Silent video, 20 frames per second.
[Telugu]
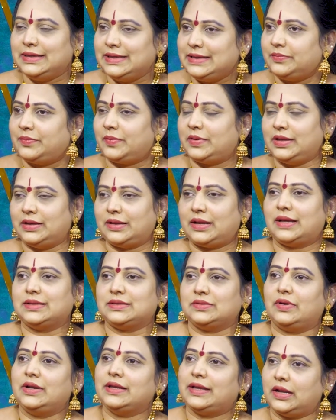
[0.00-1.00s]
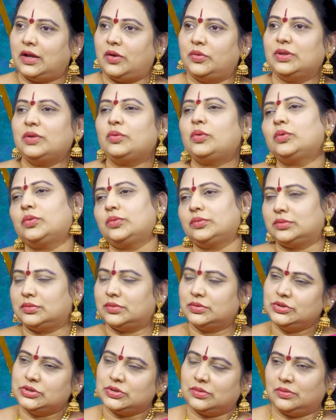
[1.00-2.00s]
ఈ ఈ రాసి వాళ్ళకి ఎలా ఉంటుంది ఒక
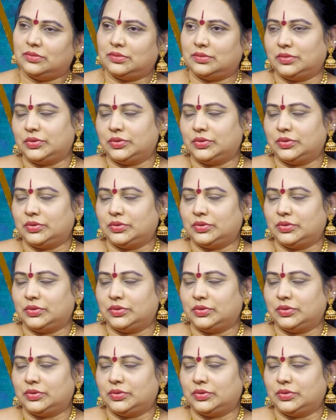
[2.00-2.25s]
కొంచెం